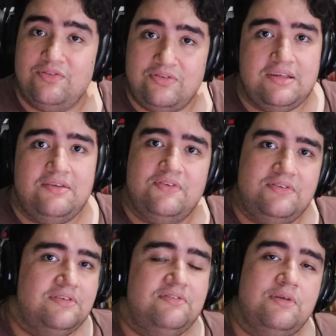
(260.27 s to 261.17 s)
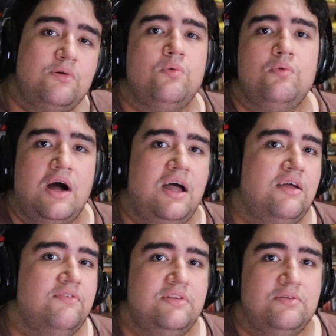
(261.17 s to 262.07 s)
eu sei que vocês estão com
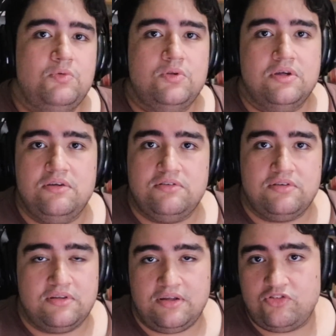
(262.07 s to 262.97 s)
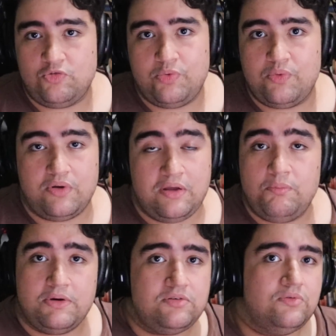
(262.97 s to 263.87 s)
raiva da mudança, né? Tipo,
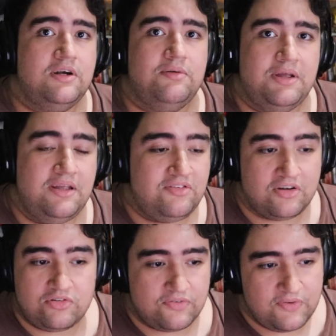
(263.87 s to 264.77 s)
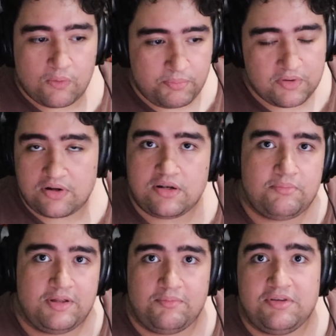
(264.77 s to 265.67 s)
eu particularmente acho que ficou pior
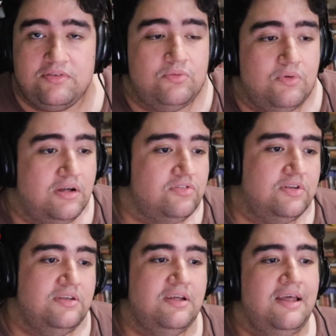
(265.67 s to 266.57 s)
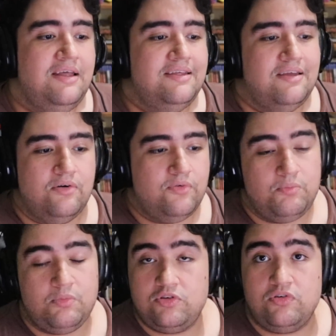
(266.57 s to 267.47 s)
também, mas eu não acho que que é
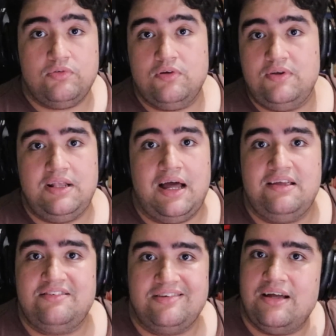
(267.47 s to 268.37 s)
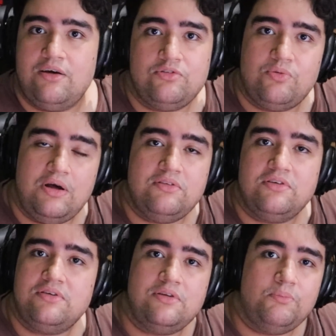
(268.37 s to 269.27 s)
o motivo de eu ir lá e xingar os
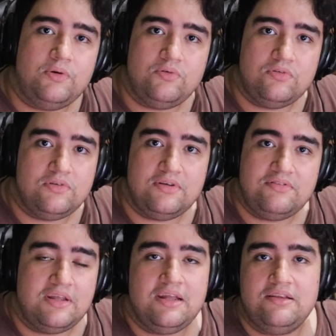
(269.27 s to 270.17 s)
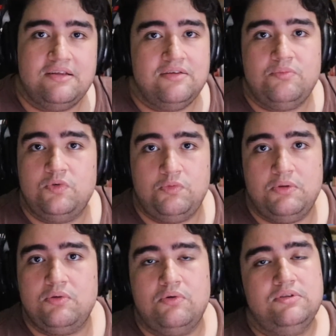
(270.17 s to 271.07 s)
writers que estão produzindo a skin, entendeu? Muito
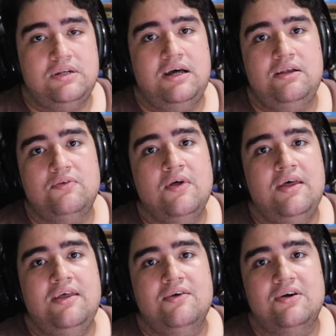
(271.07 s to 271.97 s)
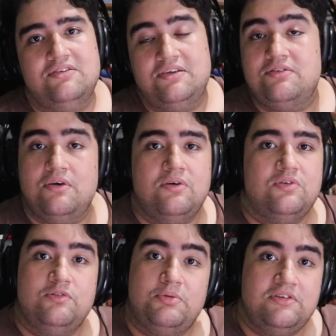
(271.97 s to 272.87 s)
pelo contrário. Eu acho que isso é uma
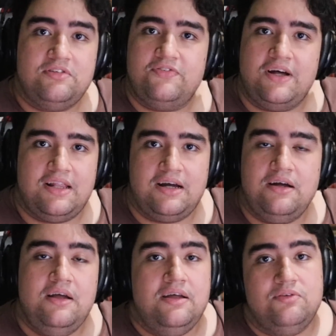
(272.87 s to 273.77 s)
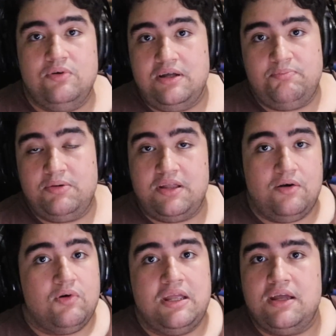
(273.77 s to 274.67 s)
coisa pra gente falar. Não é
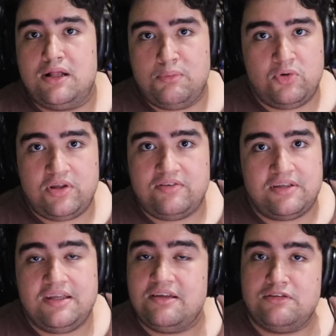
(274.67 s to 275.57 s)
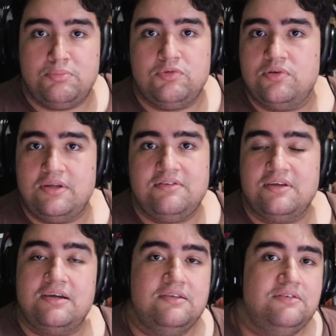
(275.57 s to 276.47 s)
porque alguém reclamou da skin que essa a pessoa tem que
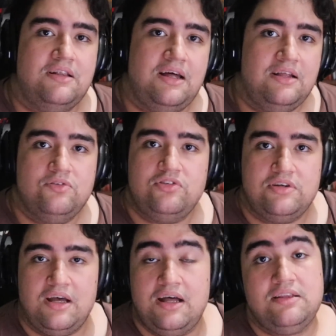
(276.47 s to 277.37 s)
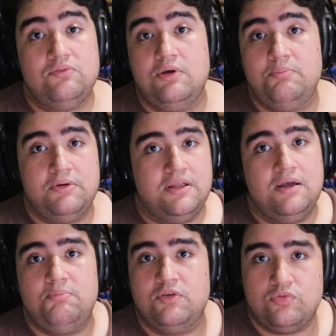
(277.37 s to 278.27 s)
ser cancelada ou xingada, e não é
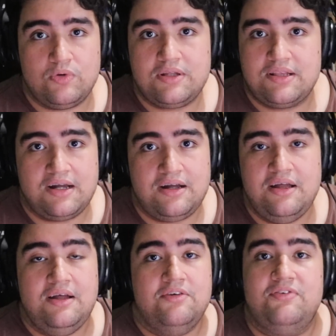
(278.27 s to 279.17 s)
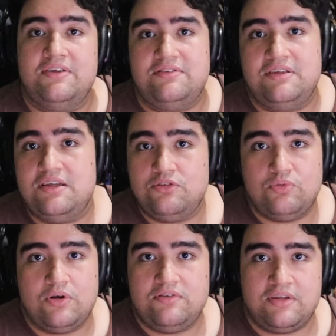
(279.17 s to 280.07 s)
porque a pessoa que tá
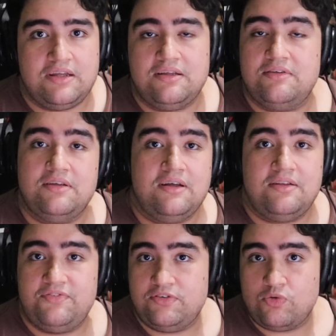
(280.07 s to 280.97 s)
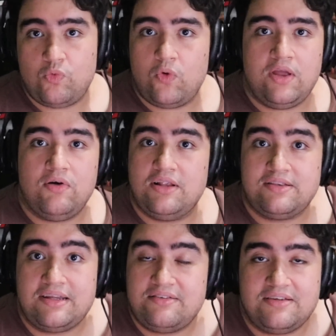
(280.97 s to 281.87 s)
fazendo a skin que ela fez algum erro,
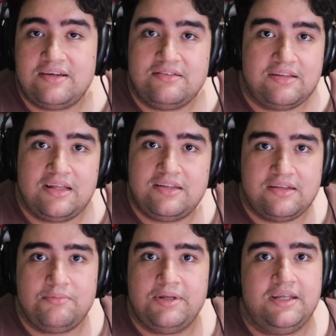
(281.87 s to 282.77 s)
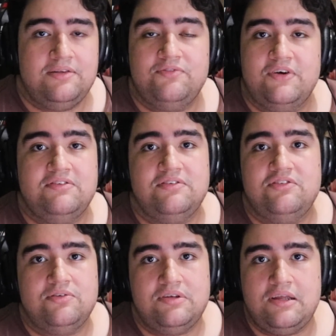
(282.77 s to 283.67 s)
ela tem que ser cancelada também. Não faz
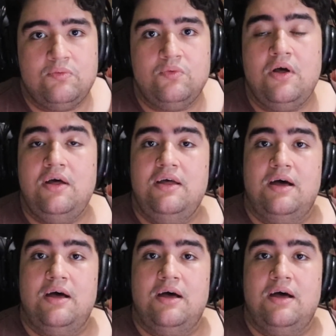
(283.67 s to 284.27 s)
sentido nenhum.